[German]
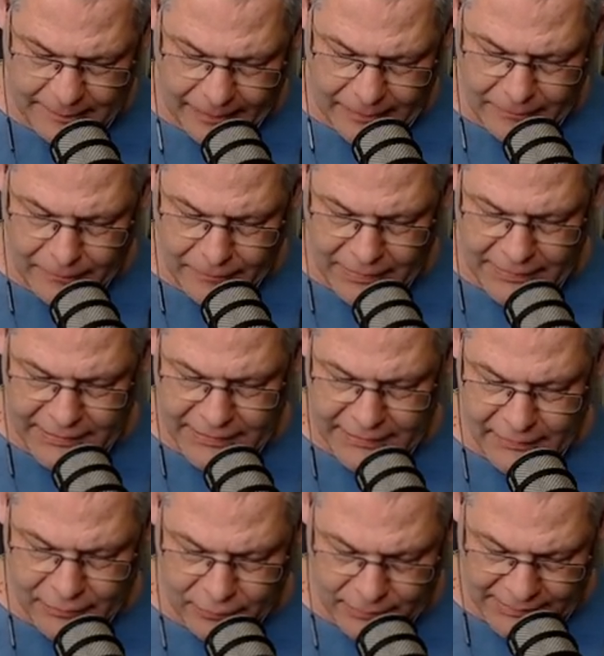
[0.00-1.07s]
Mein King,
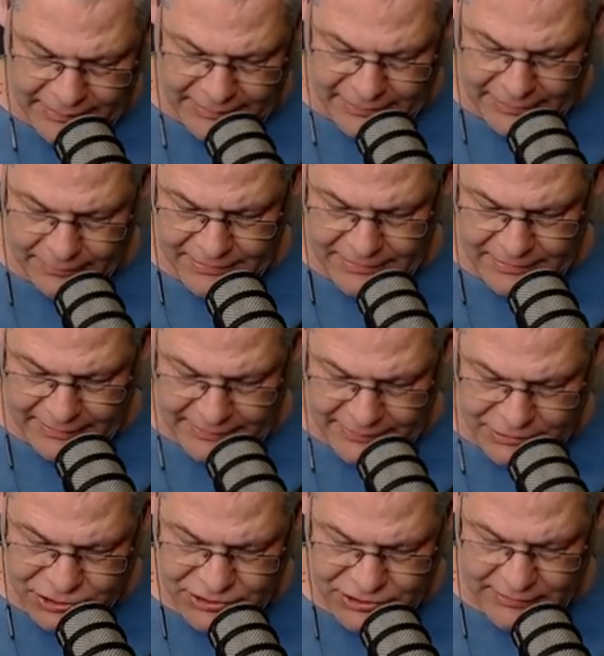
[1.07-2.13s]
oh, mein King habe ich gar nicht
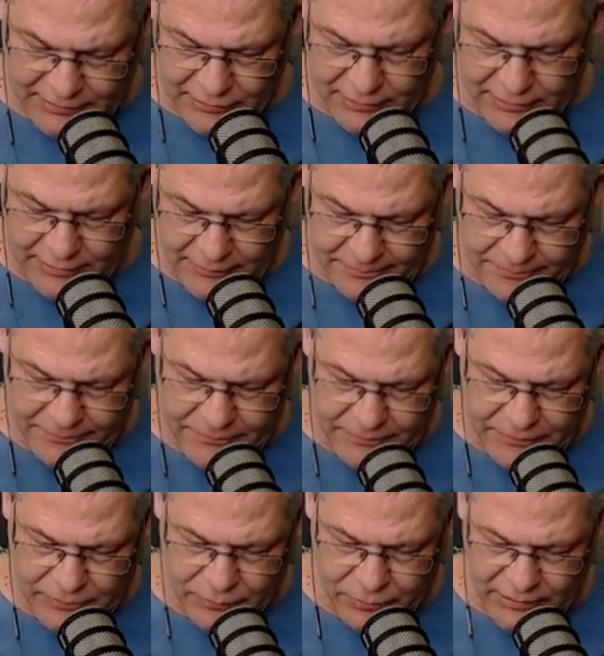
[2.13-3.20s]
geschickt, Leute.
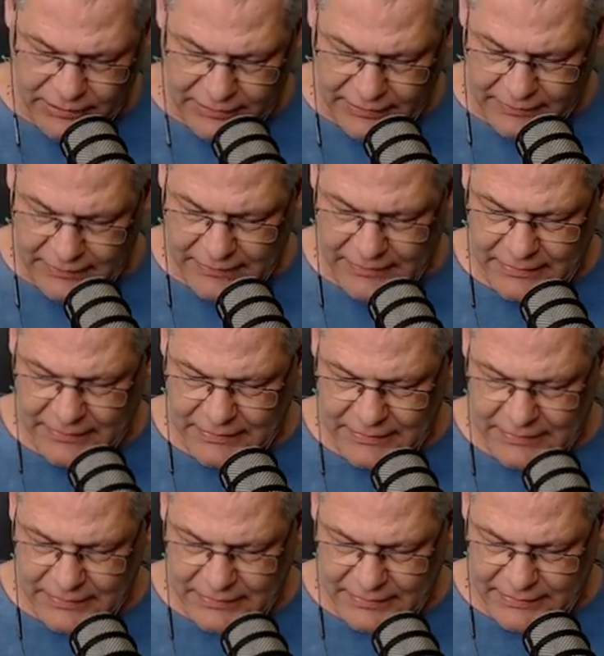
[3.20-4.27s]
Okay,
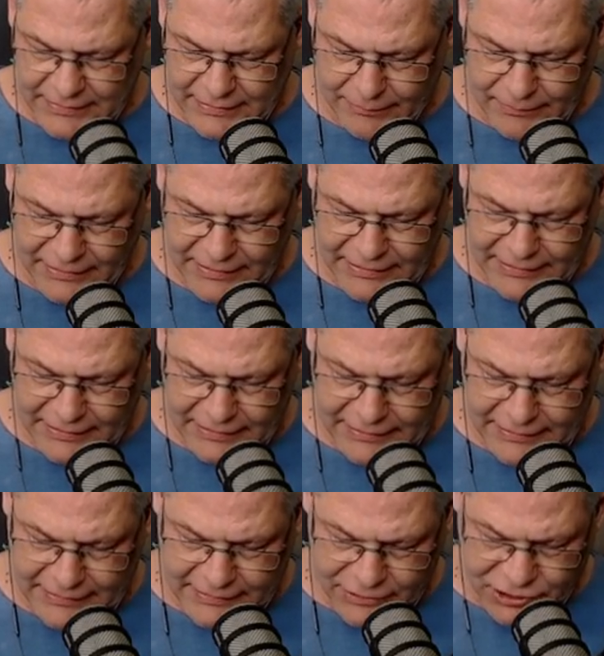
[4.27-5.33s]
ich habe mein King gar
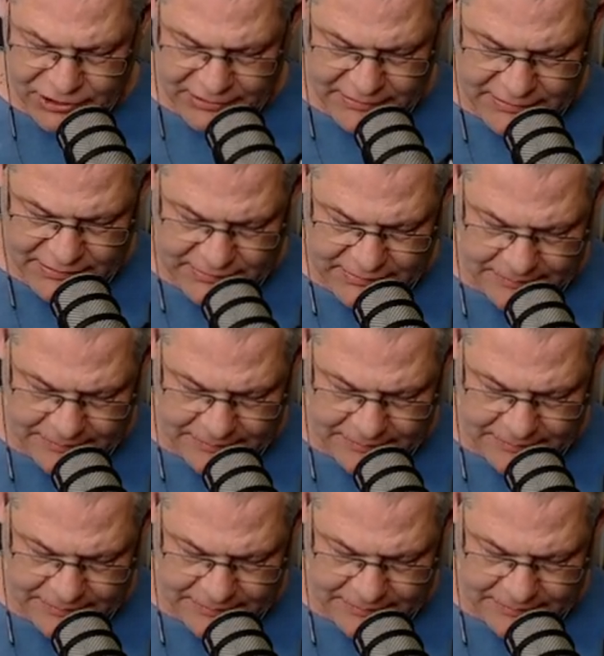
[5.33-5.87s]
nicht geschickt.